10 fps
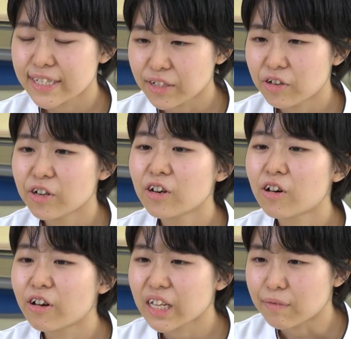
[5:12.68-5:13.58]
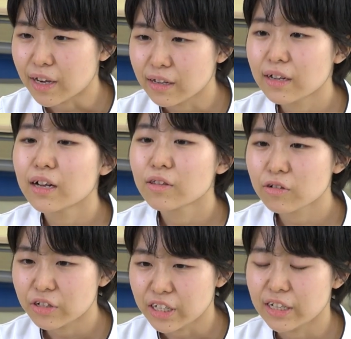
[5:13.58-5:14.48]
作業療法では
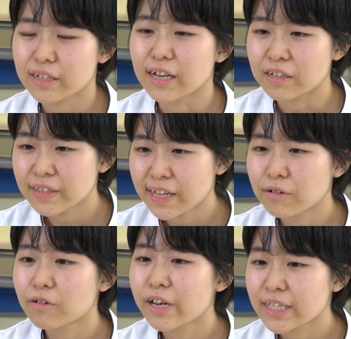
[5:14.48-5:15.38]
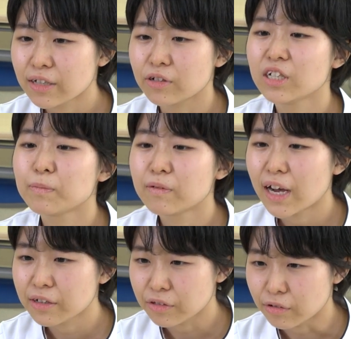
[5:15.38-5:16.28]
特に学年を超えた
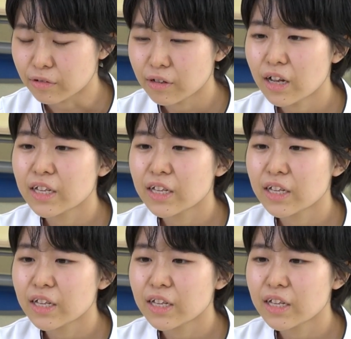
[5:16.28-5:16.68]
グループワークと